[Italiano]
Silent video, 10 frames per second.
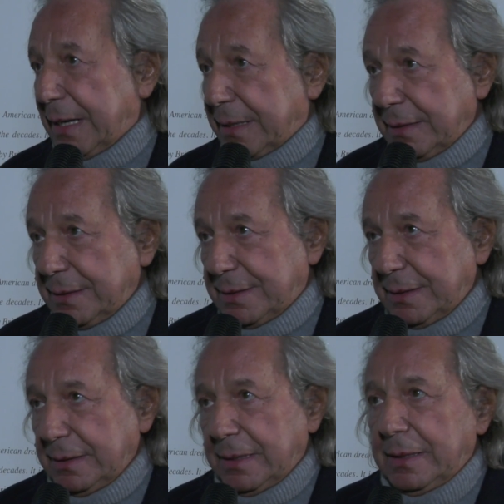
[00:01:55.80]

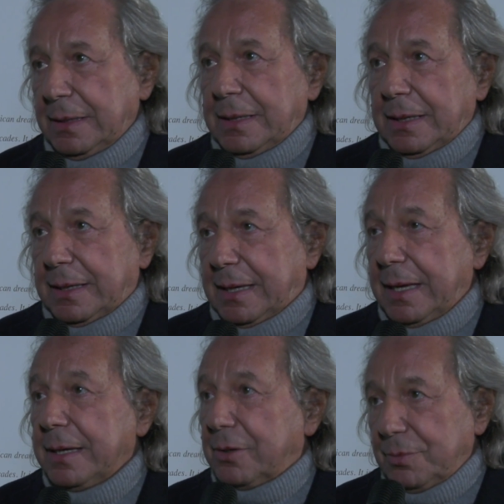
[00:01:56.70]
tecnici
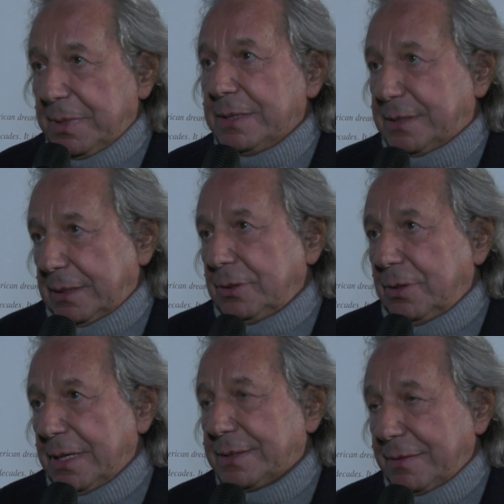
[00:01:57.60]
che
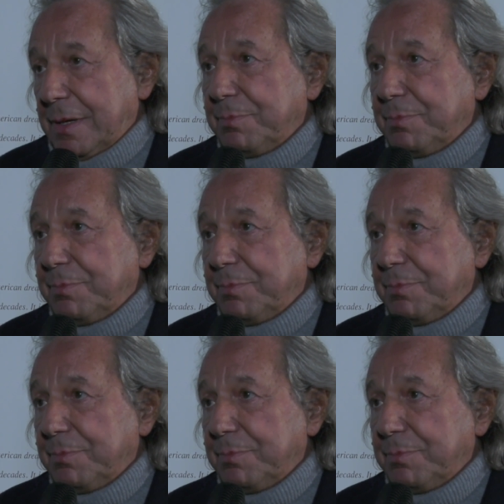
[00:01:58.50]
incominciano a essere